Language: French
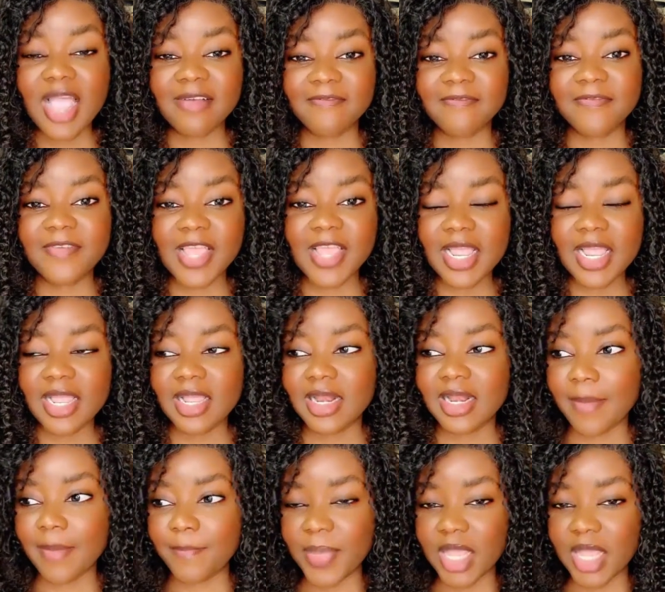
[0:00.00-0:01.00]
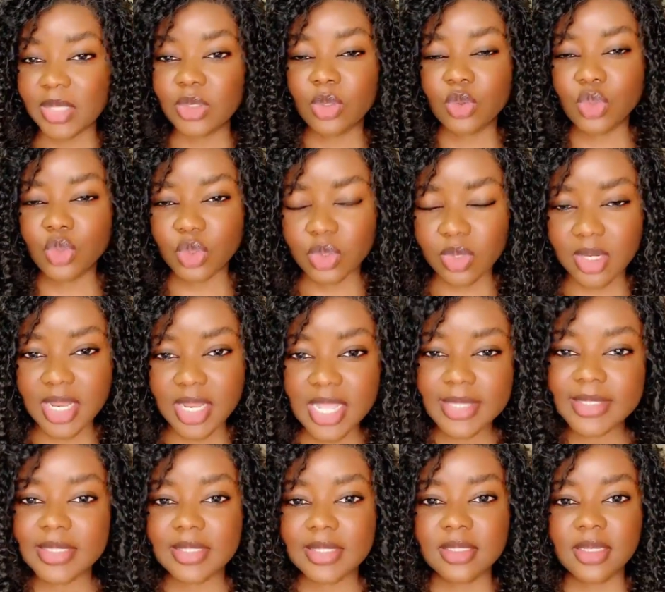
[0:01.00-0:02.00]
envers la personne de son
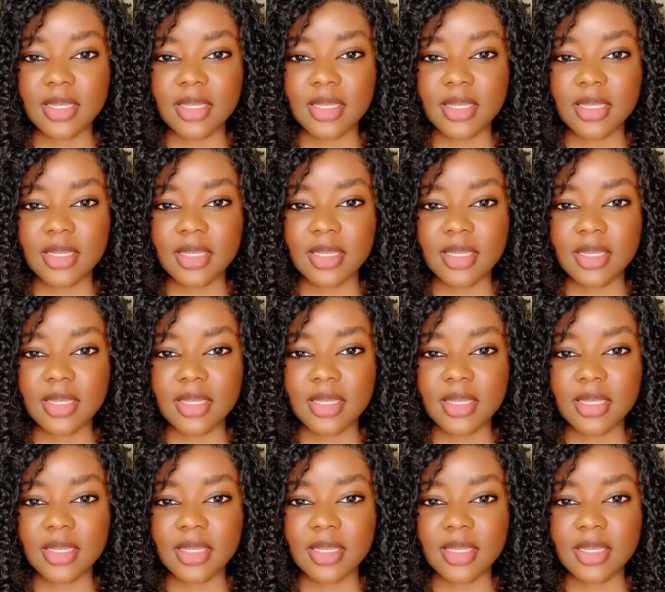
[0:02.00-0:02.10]
ex.